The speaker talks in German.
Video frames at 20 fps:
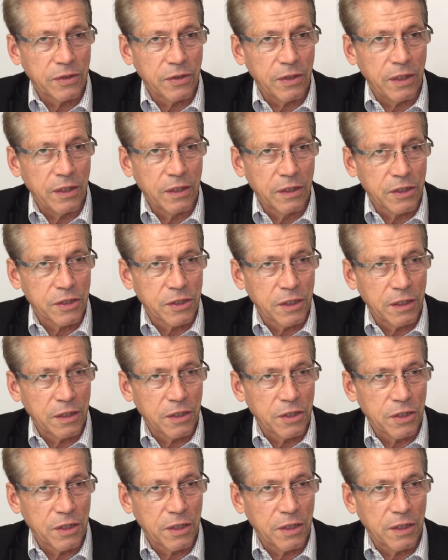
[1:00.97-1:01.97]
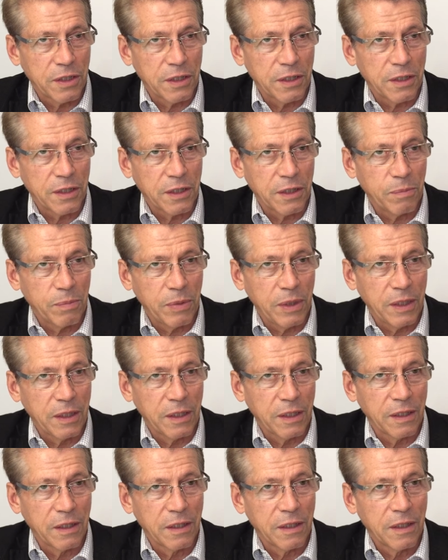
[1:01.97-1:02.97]
innerstädtische äh,
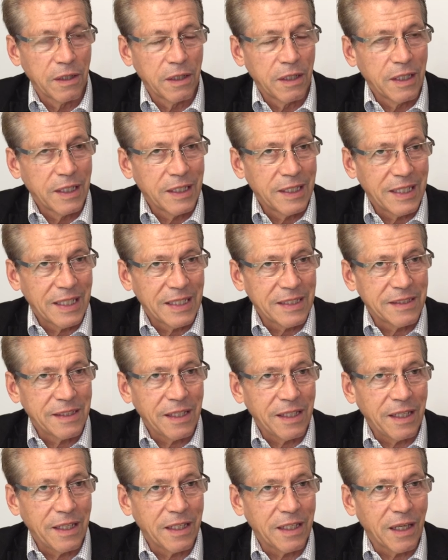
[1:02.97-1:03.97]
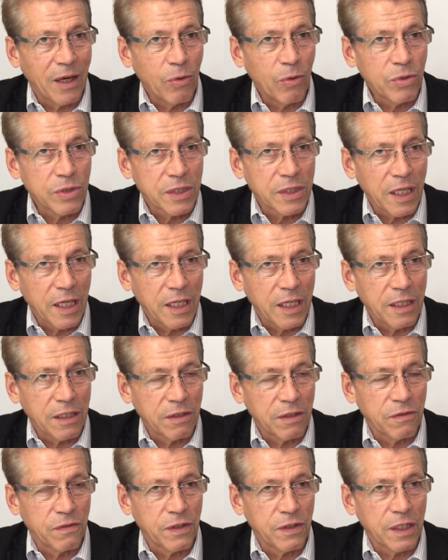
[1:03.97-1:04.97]
Gebiete, dass die nicht ausreichen
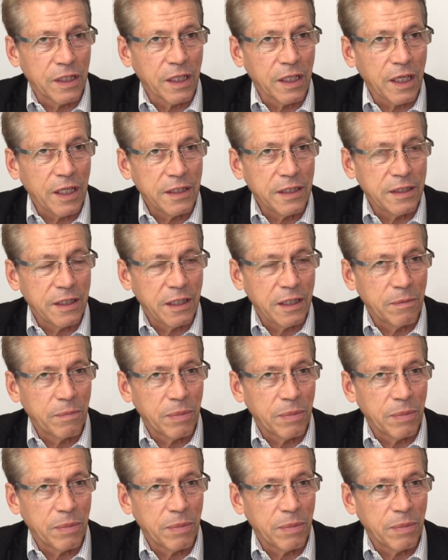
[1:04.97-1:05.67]
für den riesigen